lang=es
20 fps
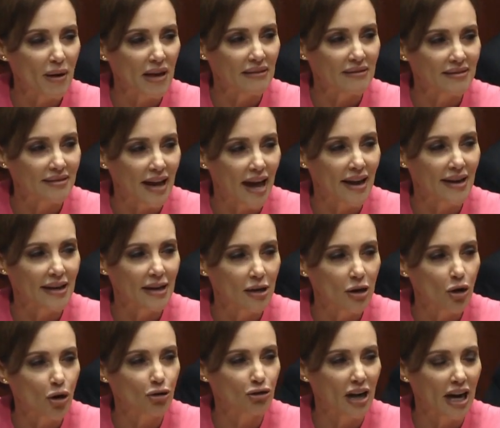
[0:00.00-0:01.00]
pensar
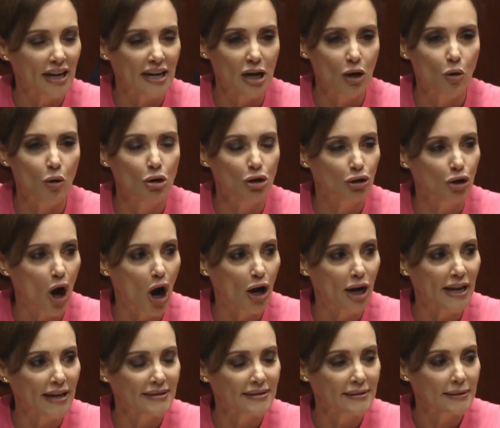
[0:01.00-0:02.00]
en los
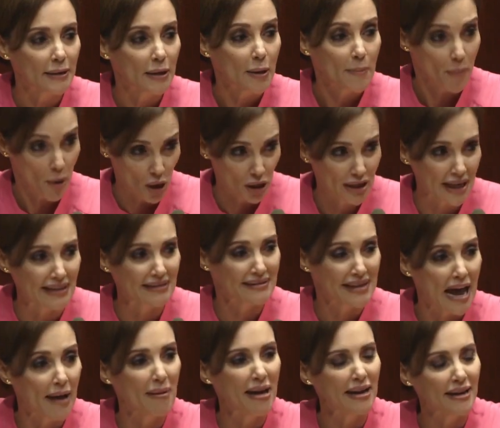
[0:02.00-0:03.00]
agricultores, porque
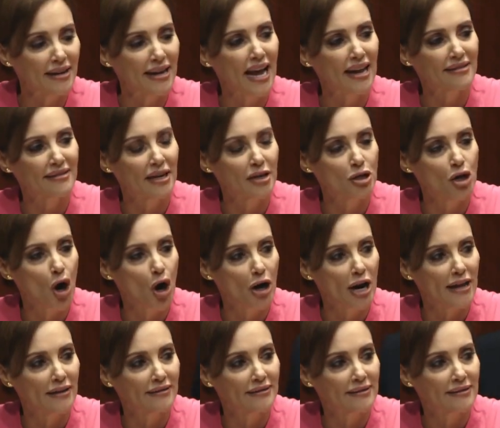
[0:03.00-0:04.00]
¿saben qué,
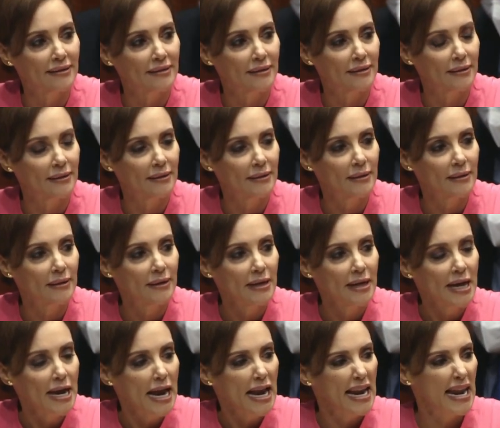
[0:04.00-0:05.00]
señores?
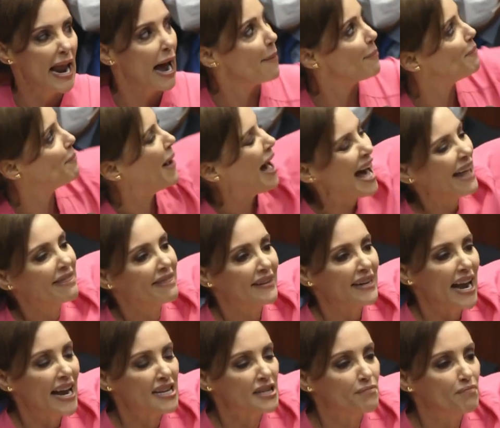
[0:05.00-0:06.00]
por La
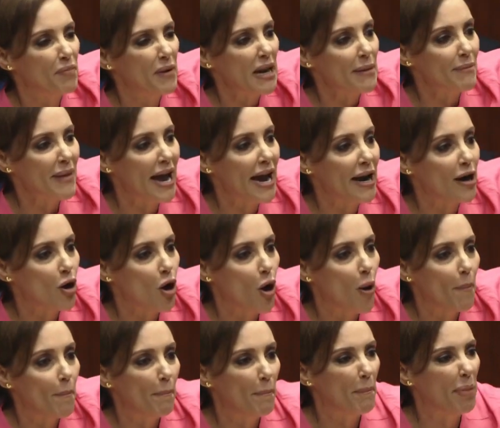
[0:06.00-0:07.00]
patria es
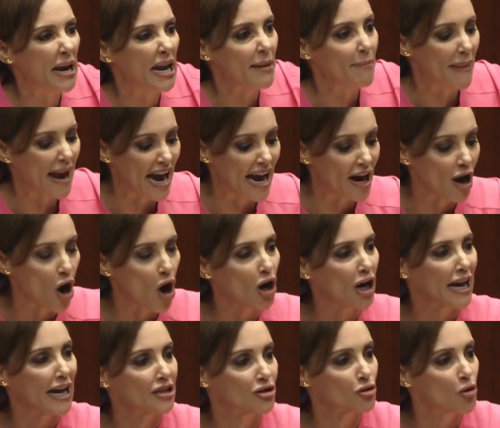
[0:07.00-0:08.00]
primero, primero
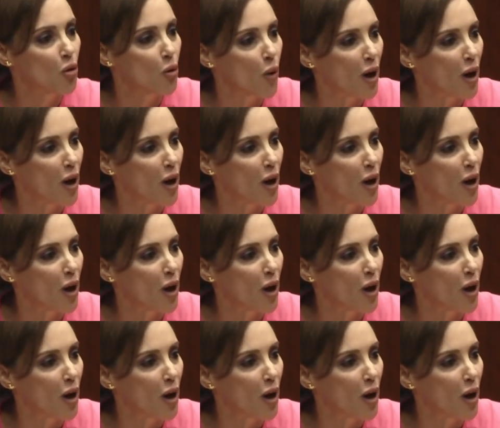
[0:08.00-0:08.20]
que su